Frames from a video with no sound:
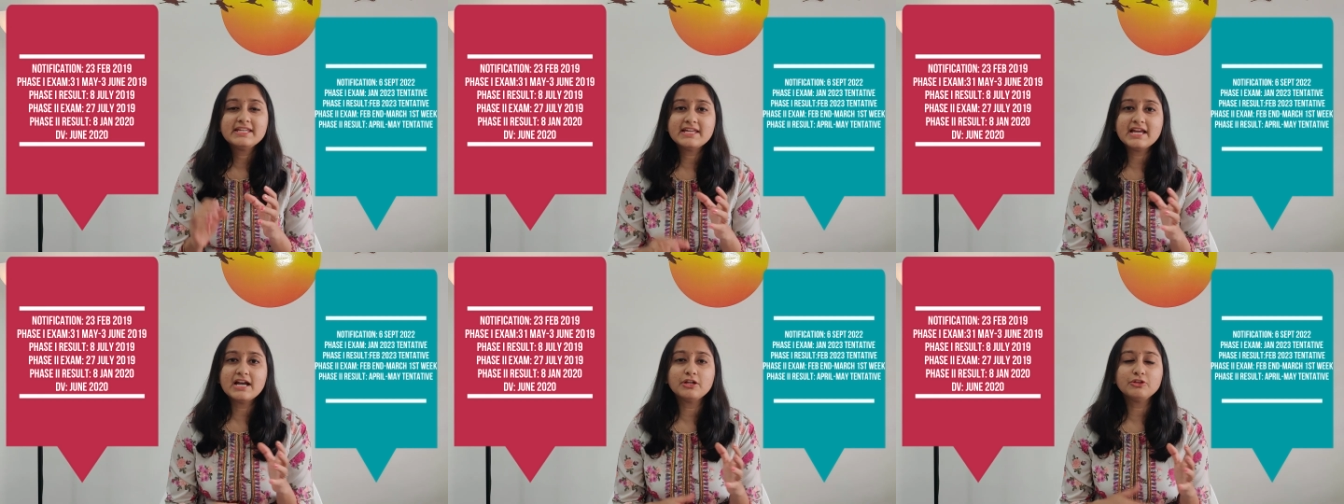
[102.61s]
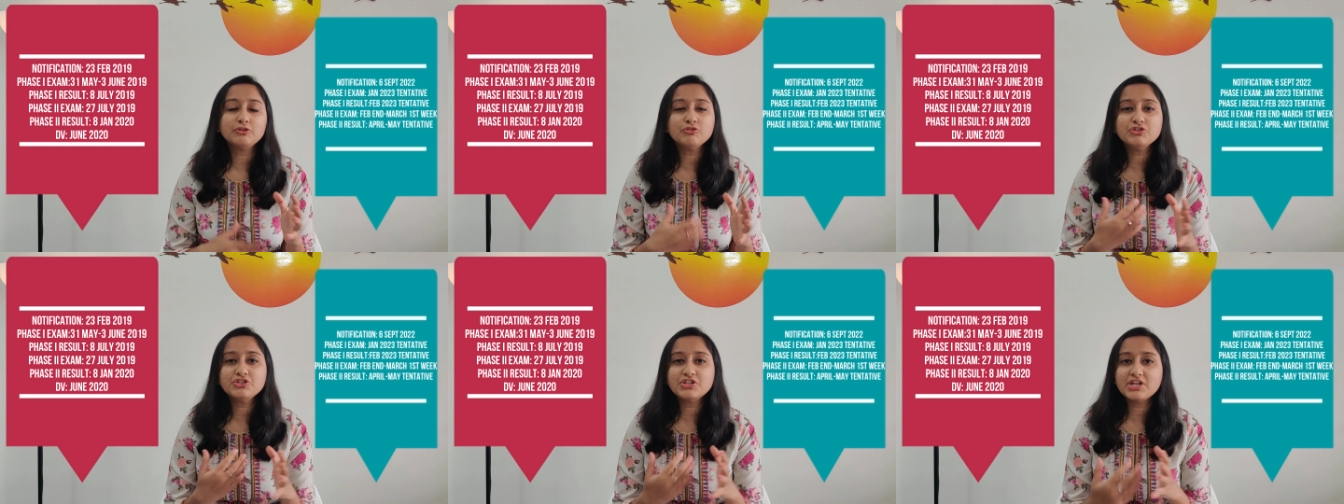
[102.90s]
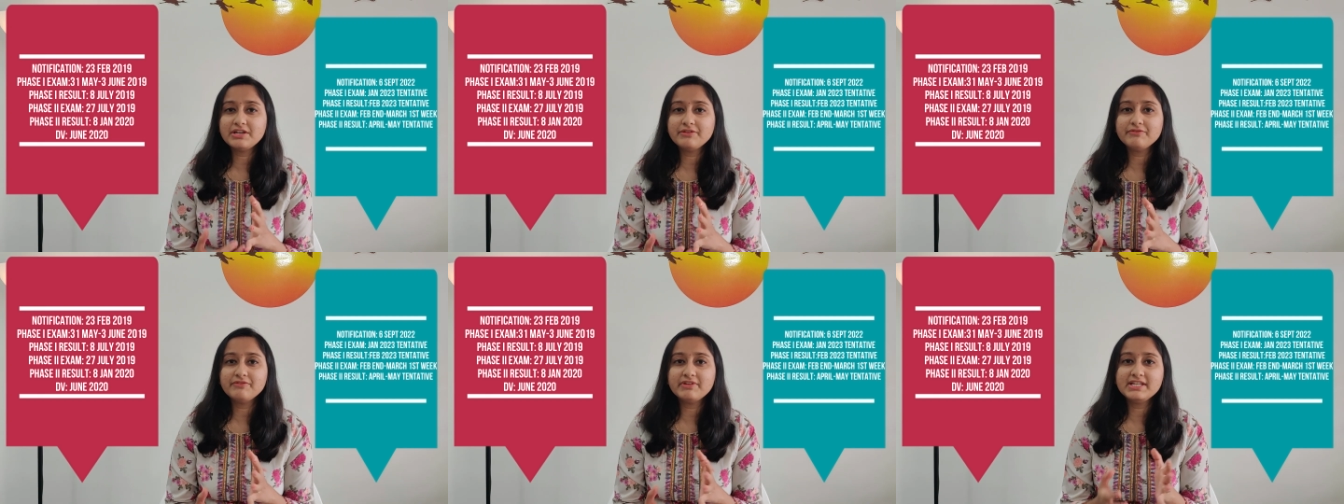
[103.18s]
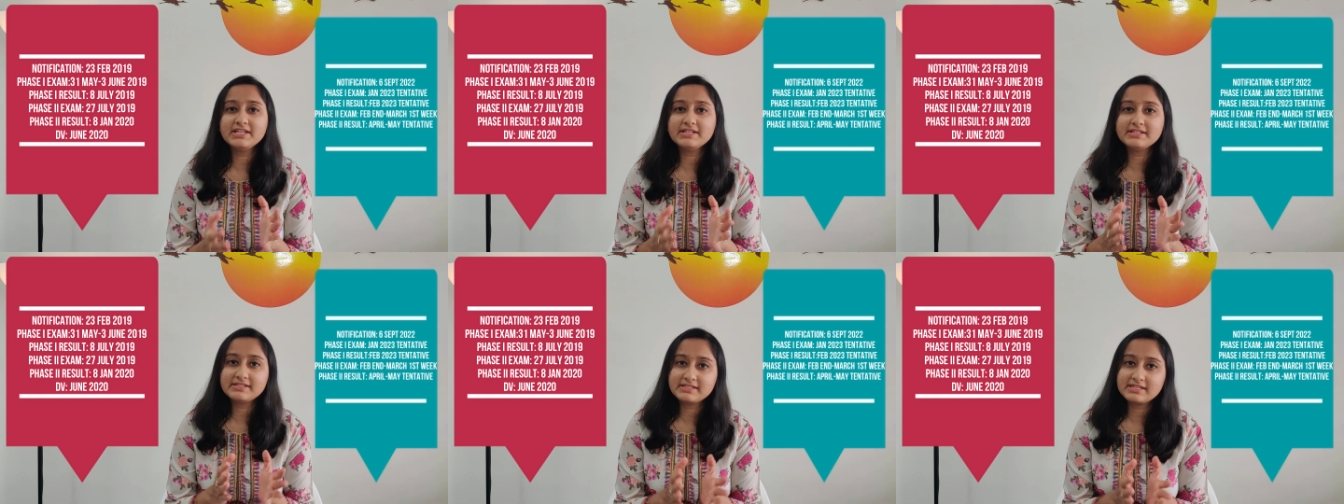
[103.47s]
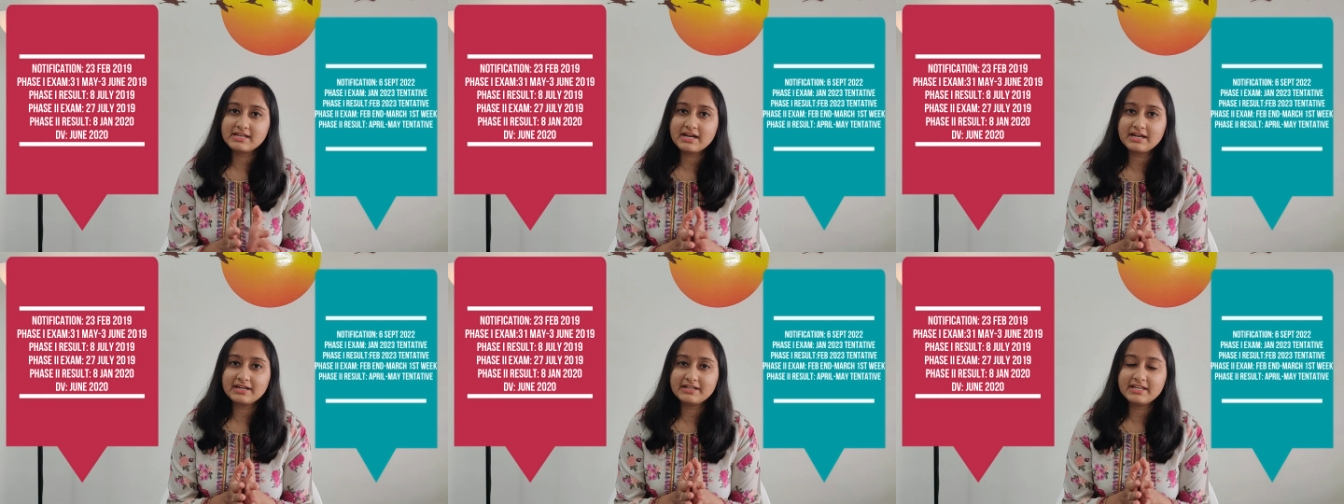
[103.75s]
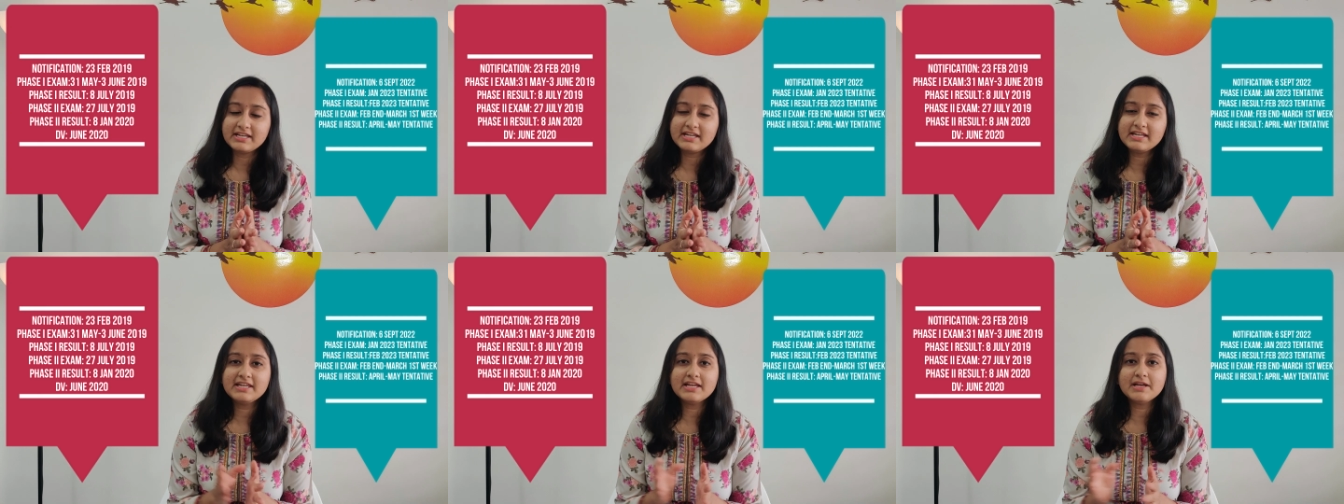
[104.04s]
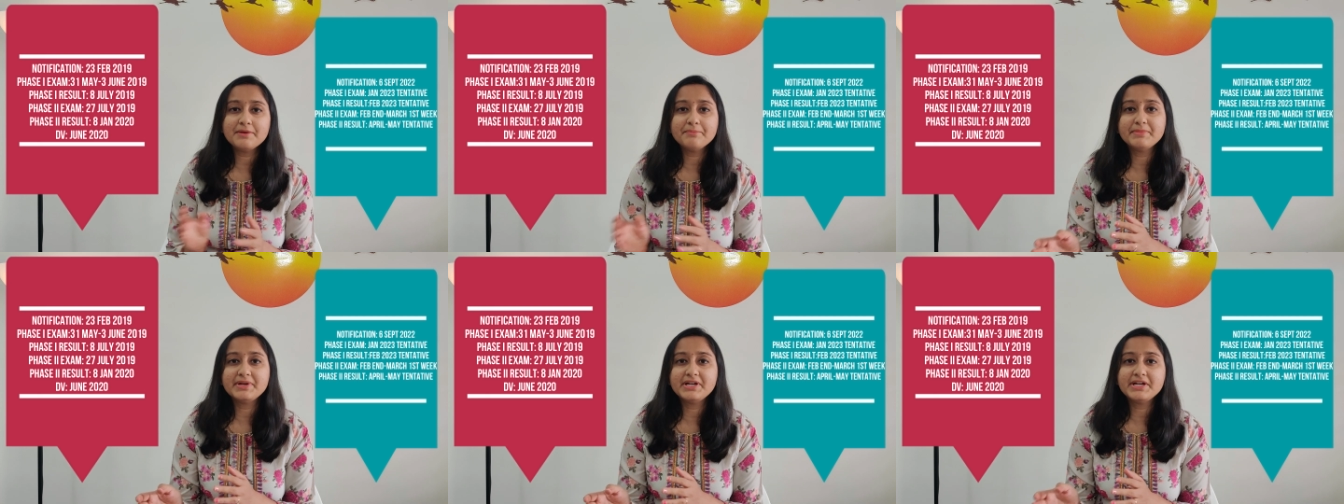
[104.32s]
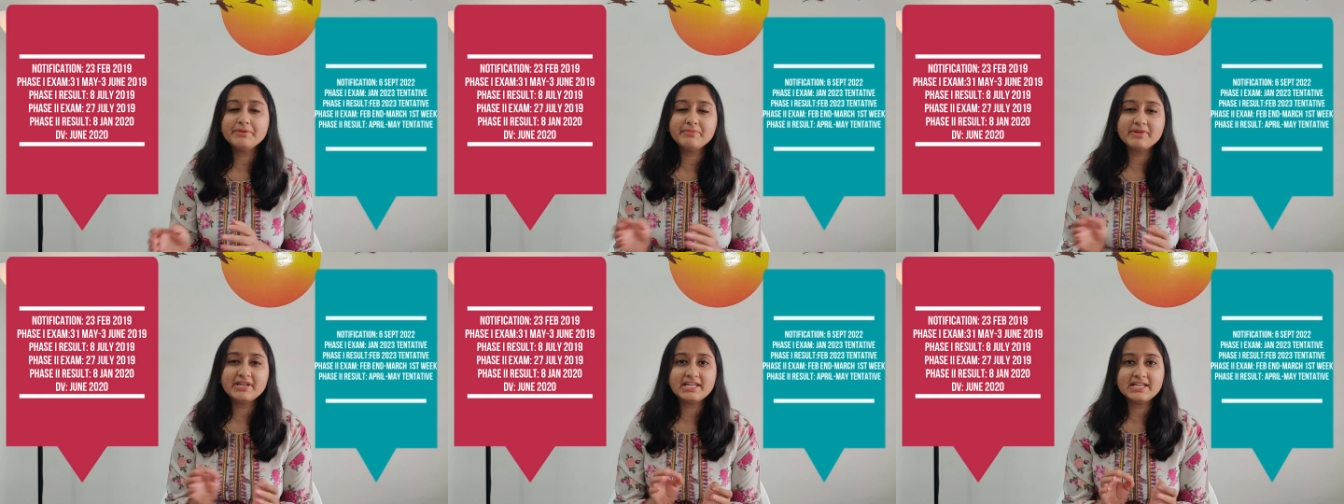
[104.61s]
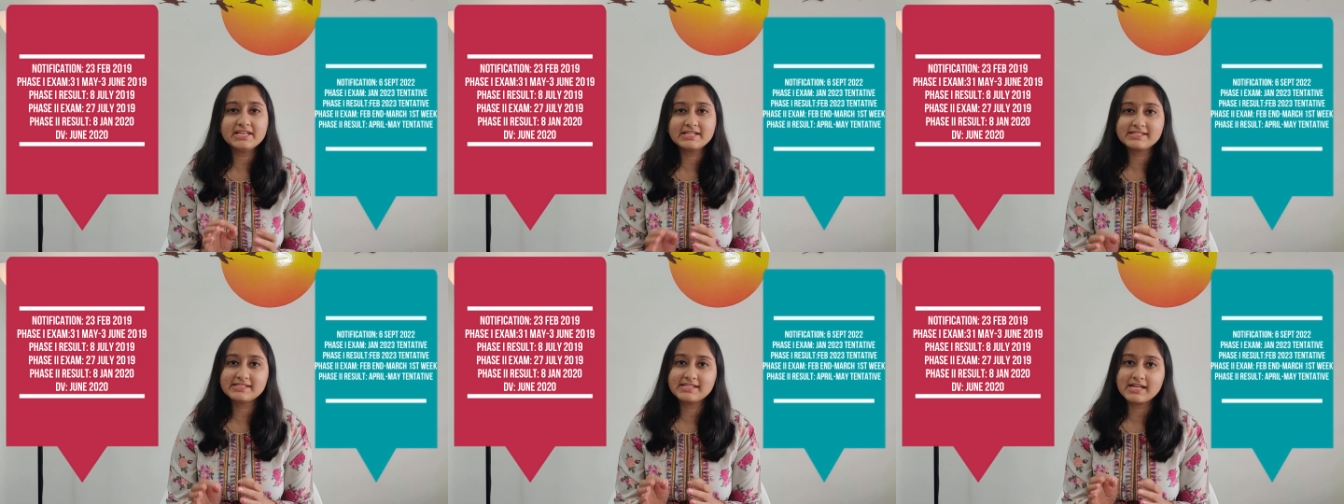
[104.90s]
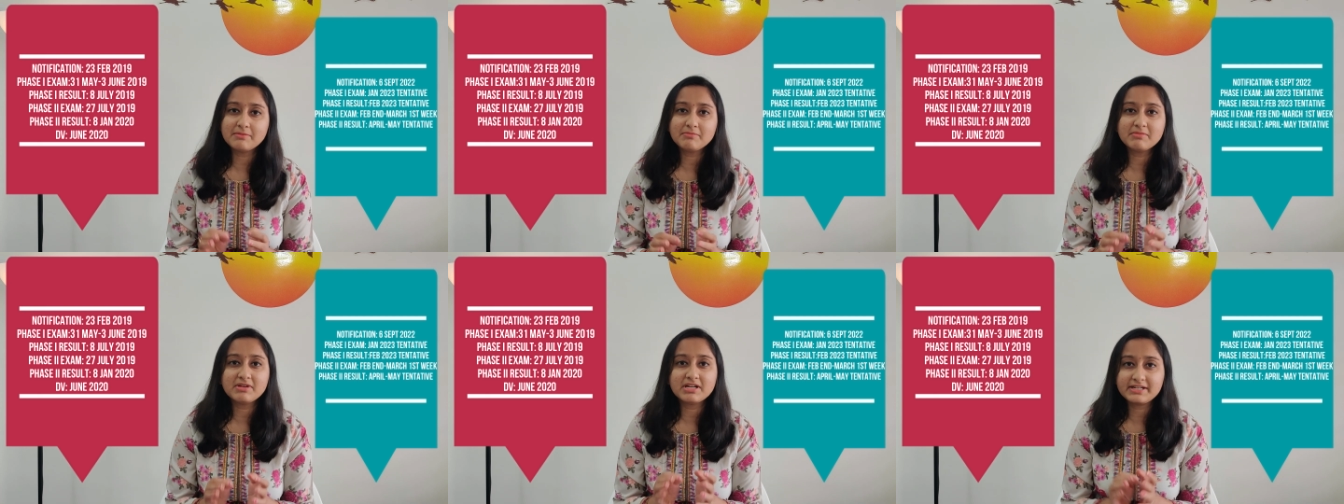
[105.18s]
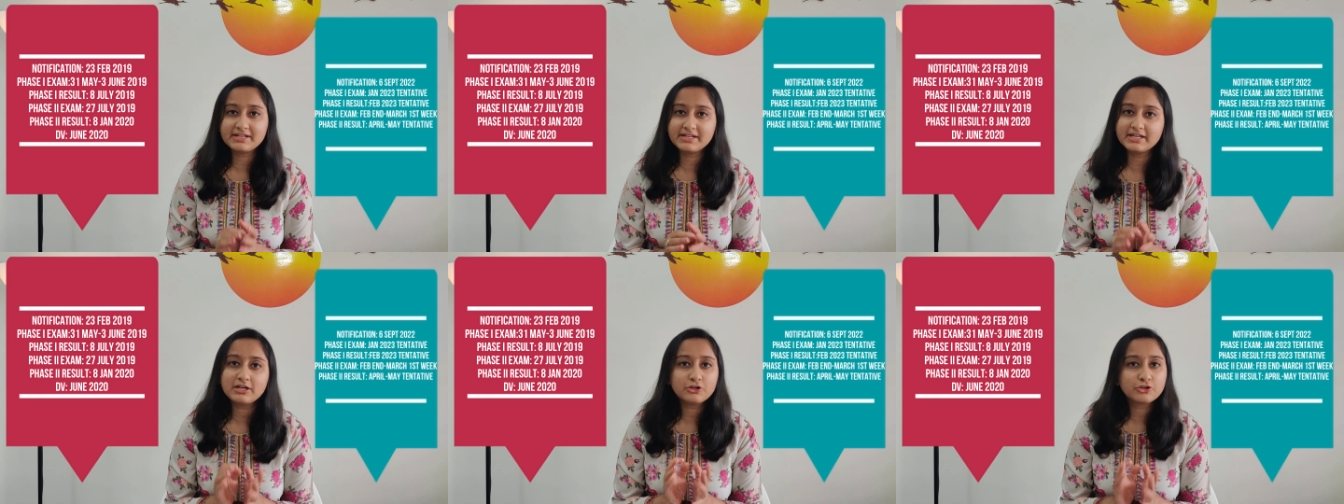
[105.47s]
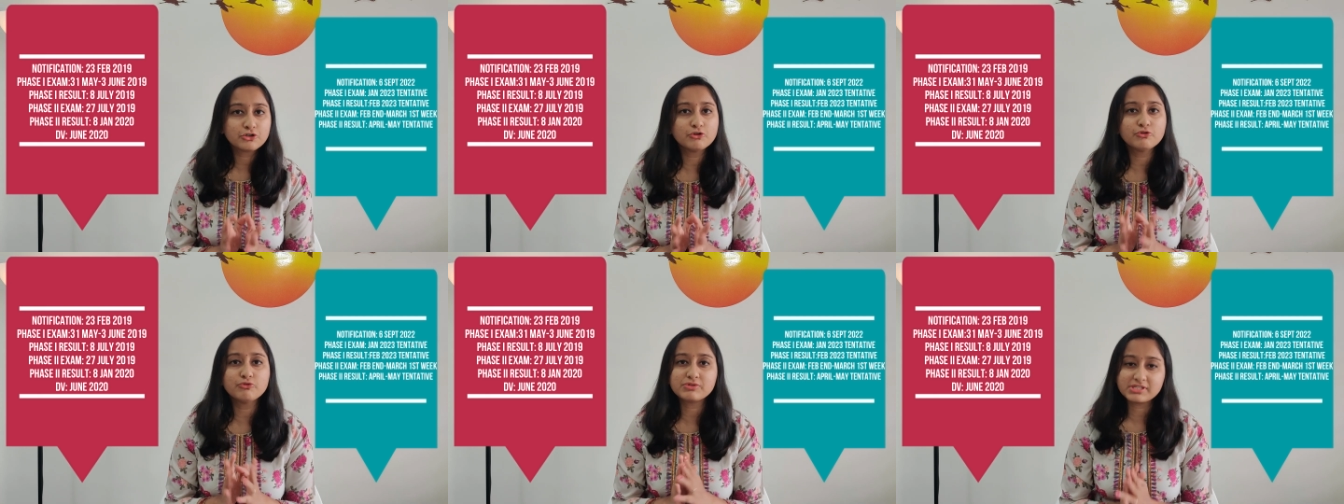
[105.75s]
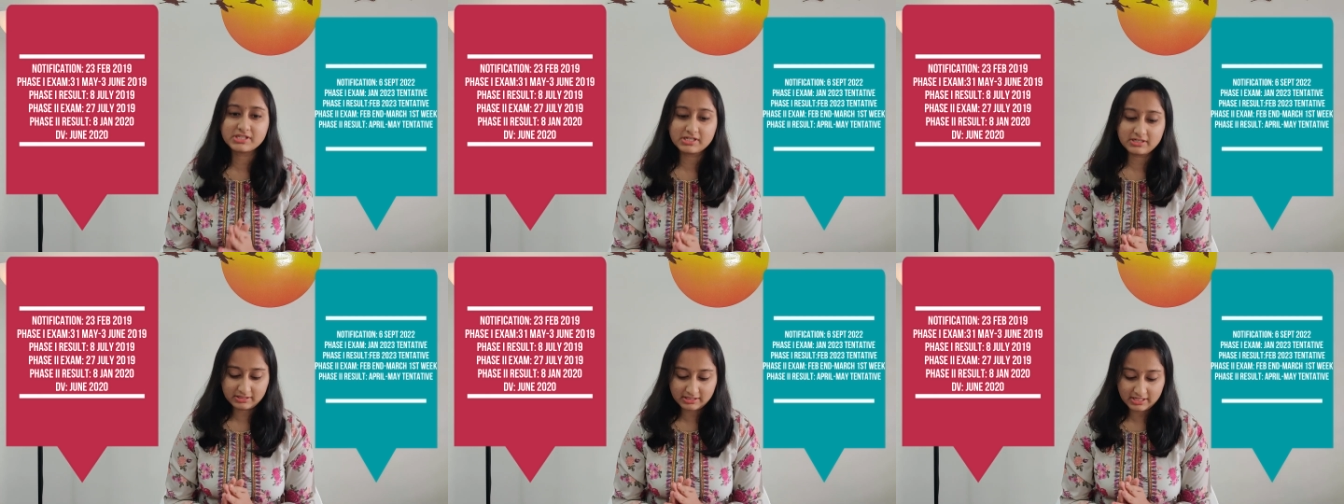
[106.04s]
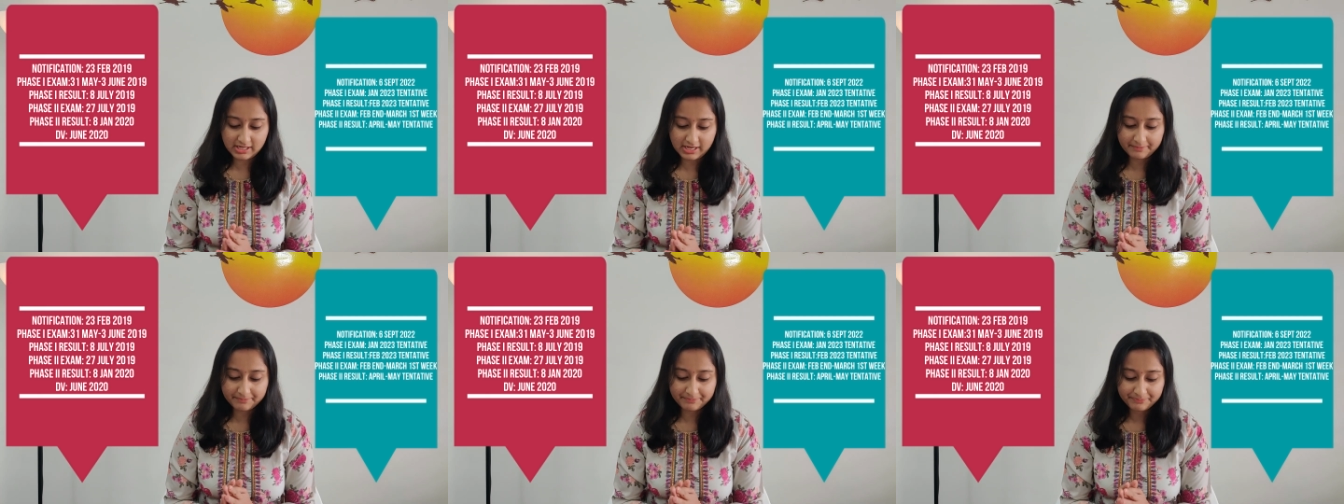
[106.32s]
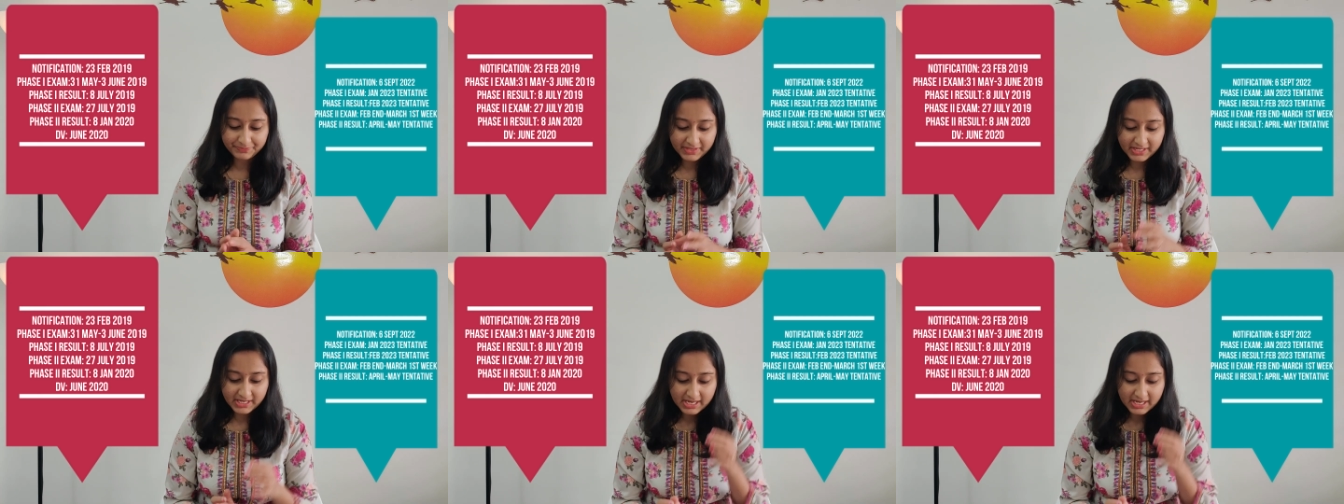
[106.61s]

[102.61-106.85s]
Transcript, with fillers: या तो जनवरी स्टार्टिंग या मिड में एग्जाम कंडक्ट हो सकता है